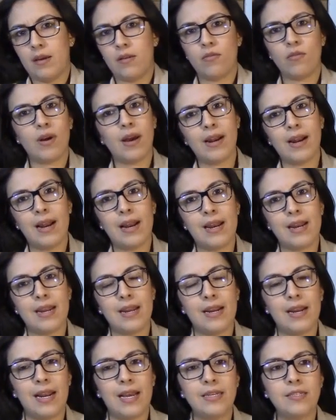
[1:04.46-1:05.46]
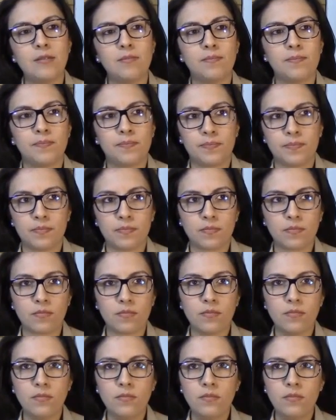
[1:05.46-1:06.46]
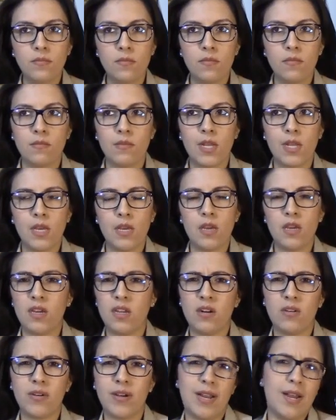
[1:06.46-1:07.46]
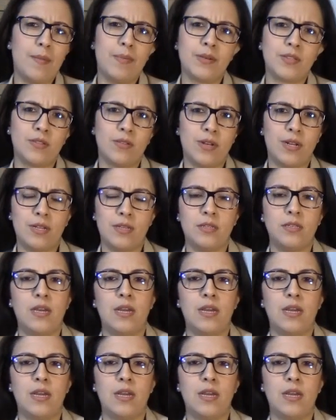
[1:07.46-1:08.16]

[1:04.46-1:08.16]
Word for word: en un canal en inglés y creo que la persona